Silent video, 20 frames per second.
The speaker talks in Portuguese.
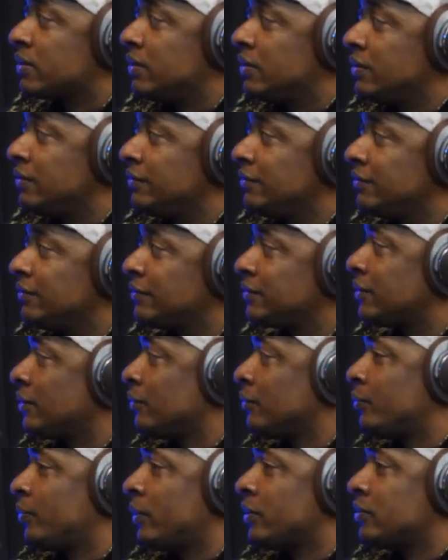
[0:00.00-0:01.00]
aí? Você hum?
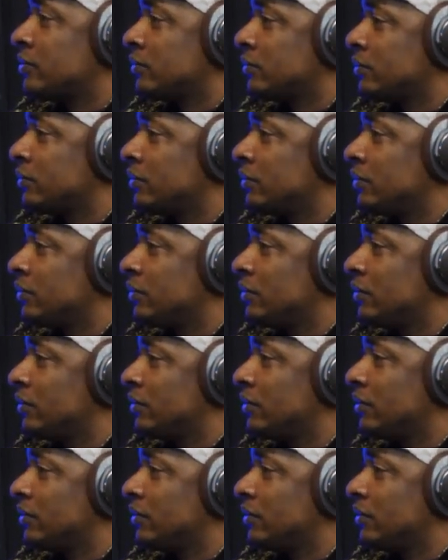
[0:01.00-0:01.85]
não pode. É, música,